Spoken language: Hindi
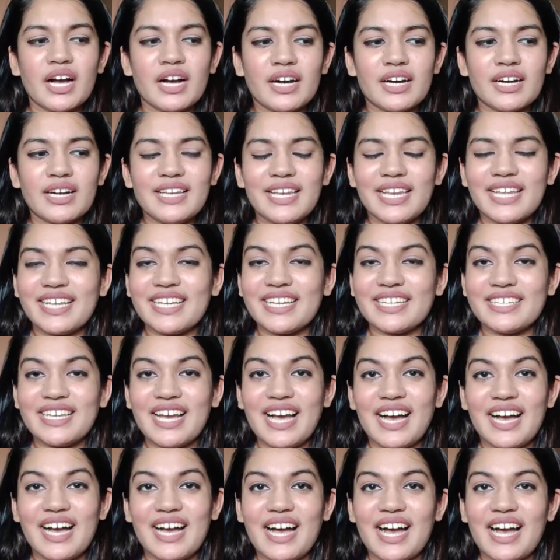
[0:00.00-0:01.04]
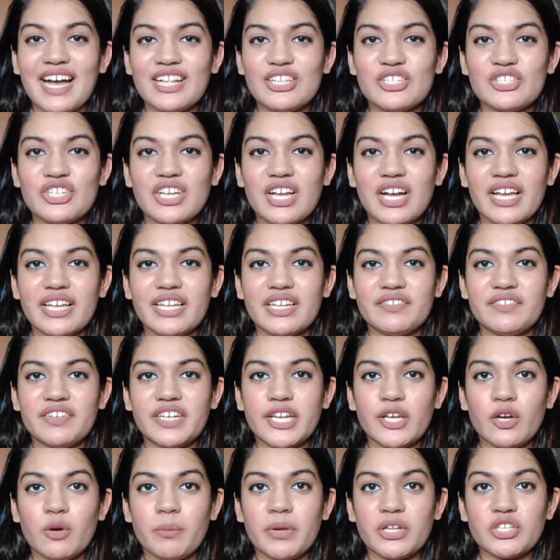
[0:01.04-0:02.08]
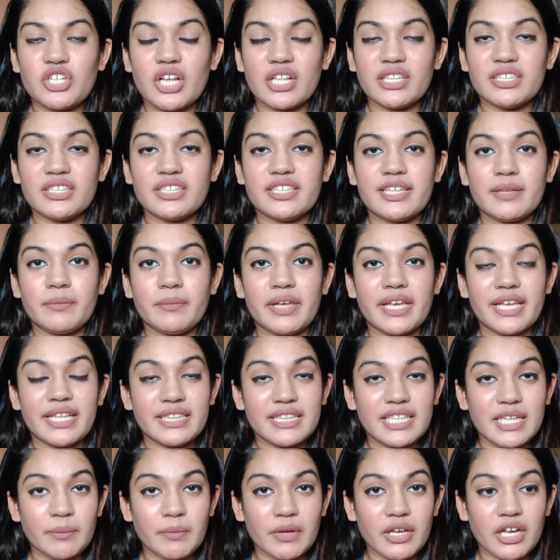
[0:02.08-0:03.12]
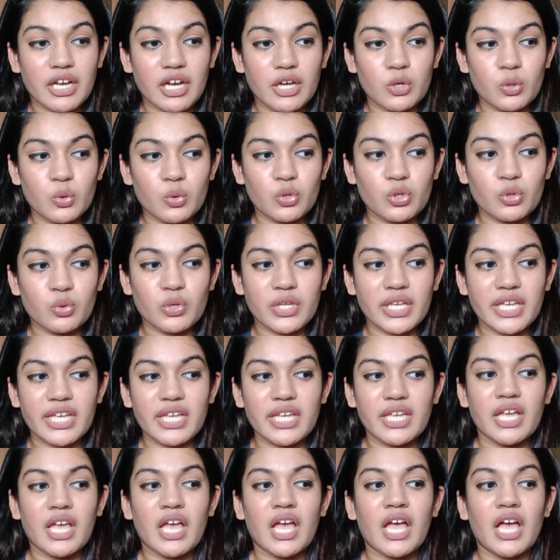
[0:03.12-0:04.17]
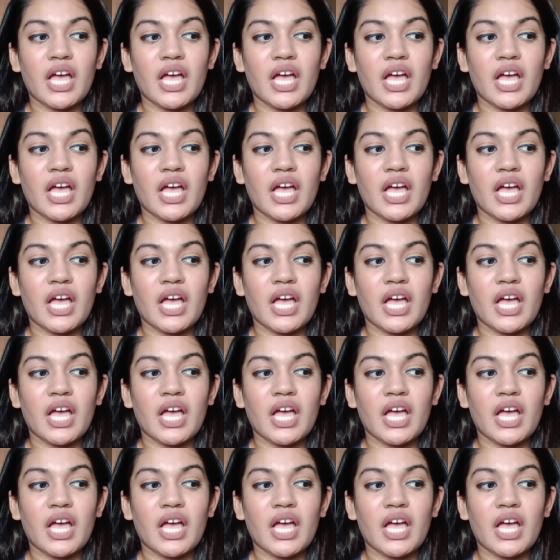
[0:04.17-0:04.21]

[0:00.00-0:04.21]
आ, लेकिन हाँ आज का ये वीडियो मैं चाहती थी कि मैं हिंदी में करूँ क्योंकि